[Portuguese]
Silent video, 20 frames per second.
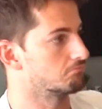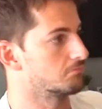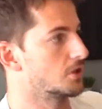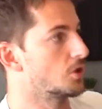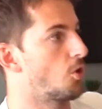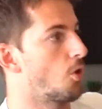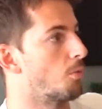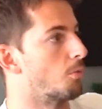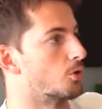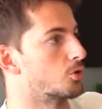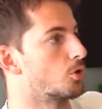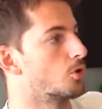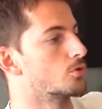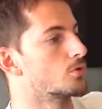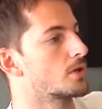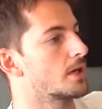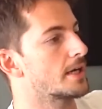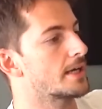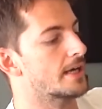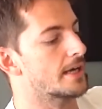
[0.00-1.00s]
incomodou,
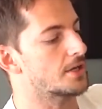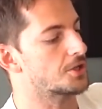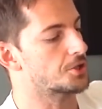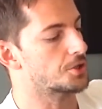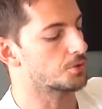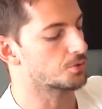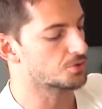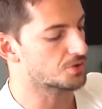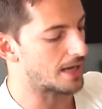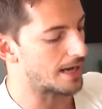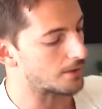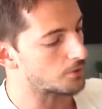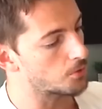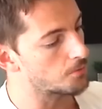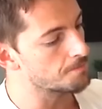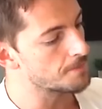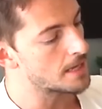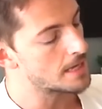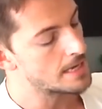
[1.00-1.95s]
nunca ninguém encheu o saco.